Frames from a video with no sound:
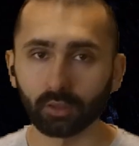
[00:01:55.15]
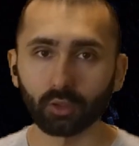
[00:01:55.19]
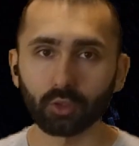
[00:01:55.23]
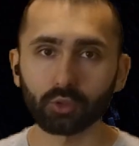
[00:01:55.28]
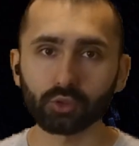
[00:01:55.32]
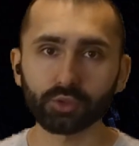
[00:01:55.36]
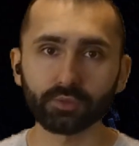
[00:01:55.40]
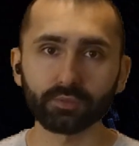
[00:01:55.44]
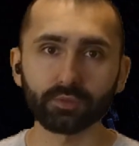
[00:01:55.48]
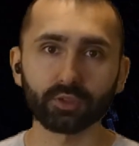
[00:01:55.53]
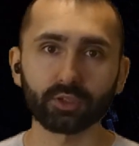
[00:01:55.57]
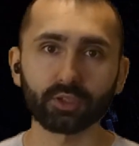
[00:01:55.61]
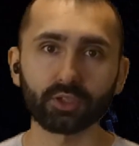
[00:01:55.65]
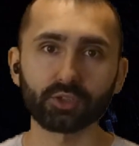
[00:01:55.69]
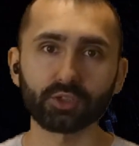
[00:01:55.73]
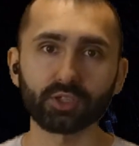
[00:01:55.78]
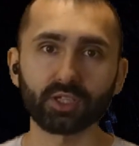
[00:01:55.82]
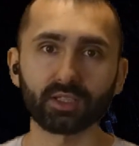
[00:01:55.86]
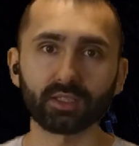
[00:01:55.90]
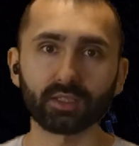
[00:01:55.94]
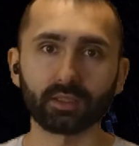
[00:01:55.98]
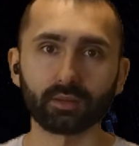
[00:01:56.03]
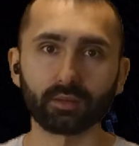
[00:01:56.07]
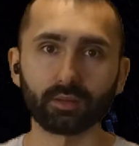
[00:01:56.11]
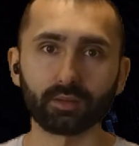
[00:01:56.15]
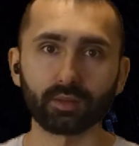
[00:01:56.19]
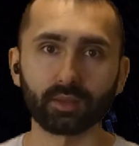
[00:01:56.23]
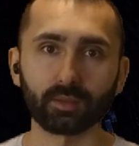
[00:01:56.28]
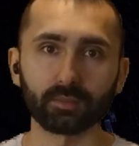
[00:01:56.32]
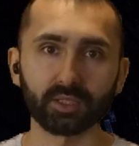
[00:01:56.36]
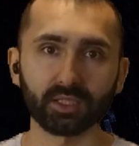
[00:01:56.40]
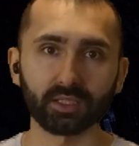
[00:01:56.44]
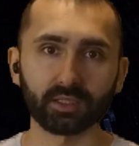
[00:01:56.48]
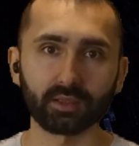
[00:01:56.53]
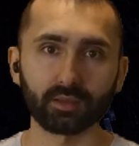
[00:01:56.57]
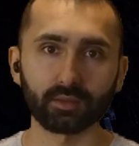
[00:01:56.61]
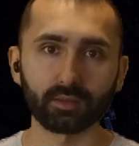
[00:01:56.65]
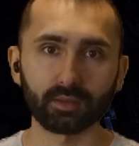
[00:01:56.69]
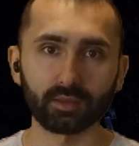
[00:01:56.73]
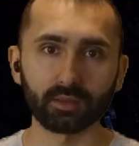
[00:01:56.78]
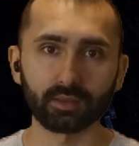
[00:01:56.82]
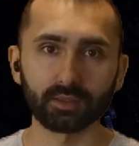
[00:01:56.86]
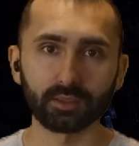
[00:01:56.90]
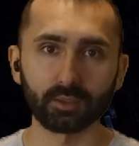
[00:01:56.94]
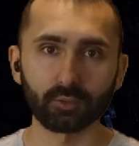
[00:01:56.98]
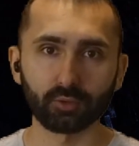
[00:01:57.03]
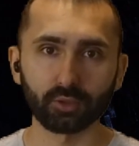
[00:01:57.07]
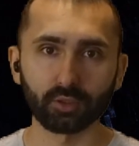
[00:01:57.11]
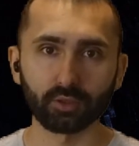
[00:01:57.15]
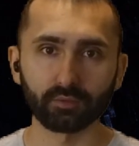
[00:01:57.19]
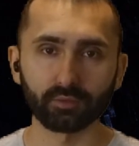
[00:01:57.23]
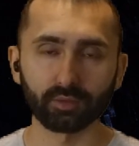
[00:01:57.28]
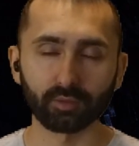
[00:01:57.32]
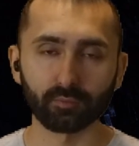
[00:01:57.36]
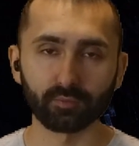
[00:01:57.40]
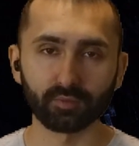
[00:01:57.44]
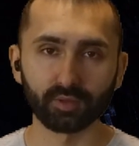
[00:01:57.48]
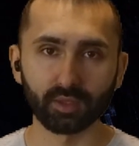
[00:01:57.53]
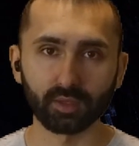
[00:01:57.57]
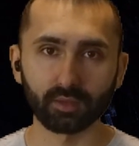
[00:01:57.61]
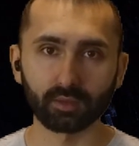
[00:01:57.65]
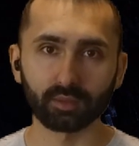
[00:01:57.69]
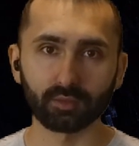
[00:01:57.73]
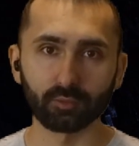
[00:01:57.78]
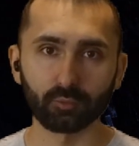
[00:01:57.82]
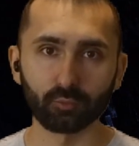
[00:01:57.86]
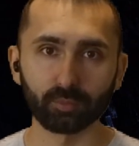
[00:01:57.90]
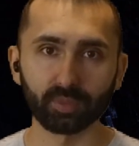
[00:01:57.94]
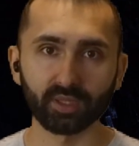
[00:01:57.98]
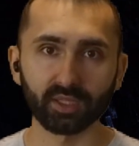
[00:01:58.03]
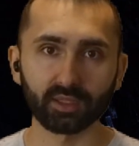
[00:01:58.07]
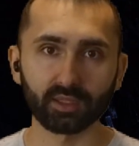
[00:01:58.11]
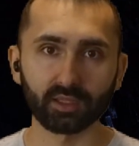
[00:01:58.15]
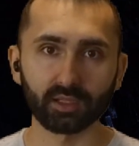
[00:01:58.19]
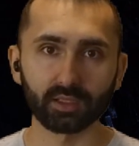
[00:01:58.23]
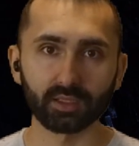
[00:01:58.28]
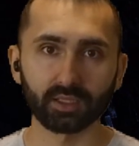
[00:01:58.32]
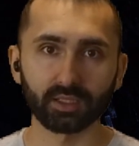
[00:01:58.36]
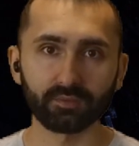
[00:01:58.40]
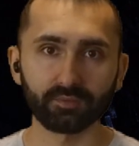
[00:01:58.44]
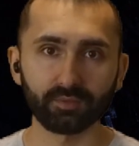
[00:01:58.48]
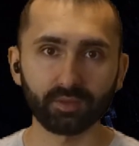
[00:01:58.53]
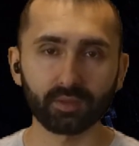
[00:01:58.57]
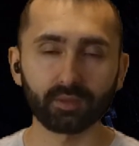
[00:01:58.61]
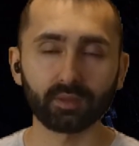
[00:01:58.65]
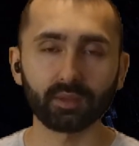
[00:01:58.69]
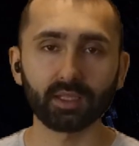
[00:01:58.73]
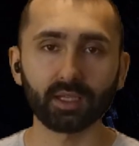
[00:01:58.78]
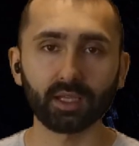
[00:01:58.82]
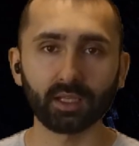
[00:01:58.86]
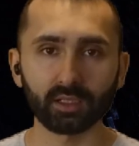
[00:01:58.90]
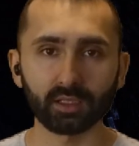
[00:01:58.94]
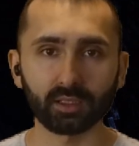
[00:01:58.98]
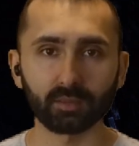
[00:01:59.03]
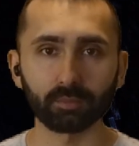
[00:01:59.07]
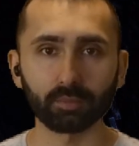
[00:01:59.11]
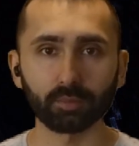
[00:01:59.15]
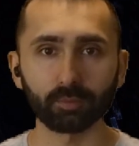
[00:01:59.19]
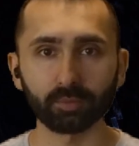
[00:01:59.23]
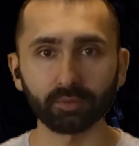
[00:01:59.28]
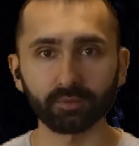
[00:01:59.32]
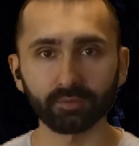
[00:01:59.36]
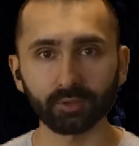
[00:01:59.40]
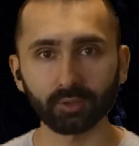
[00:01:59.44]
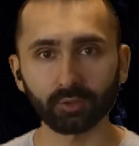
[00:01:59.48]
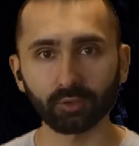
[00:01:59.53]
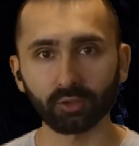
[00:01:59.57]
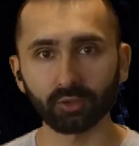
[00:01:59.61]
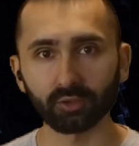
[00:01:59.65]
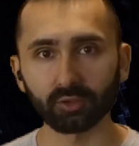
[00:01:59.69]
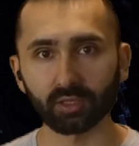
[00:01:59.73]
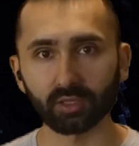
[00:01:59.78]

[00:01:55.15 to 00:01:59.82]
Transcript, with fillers: Oczywiście żaden z amerykańskich naukowców nie snuł piekielnych wizji, ale po powrocie